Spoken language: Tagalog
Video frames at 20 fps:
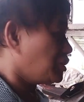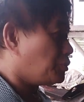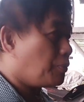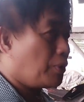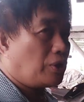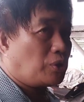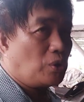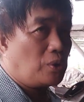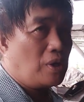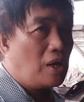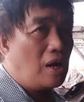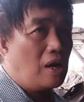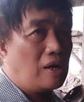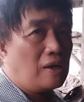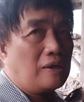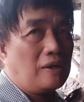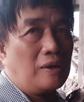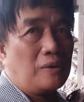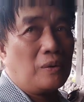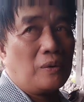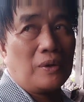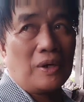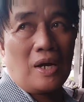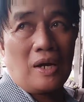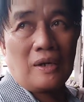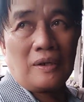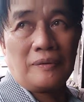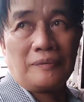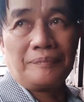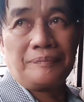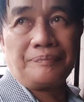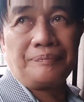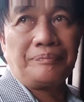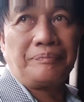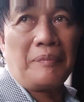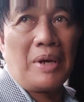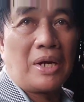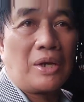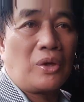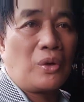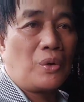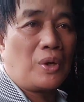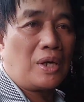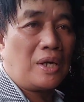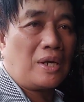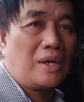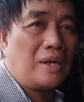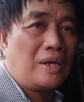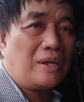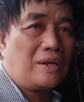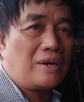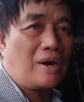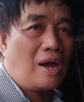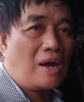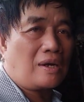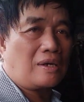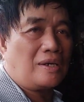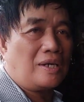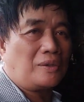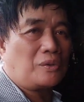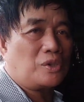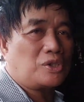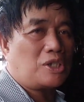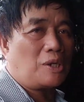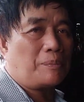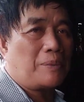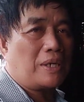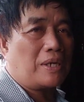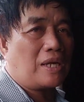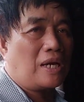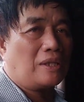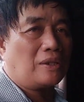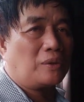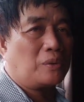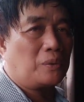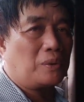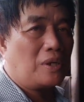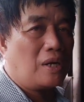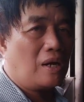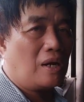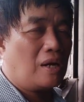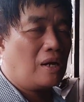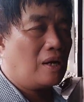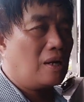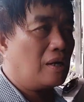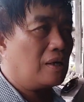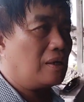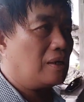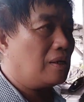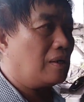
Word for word: po ito ng ano ng mercury drug dito sa may kanto ng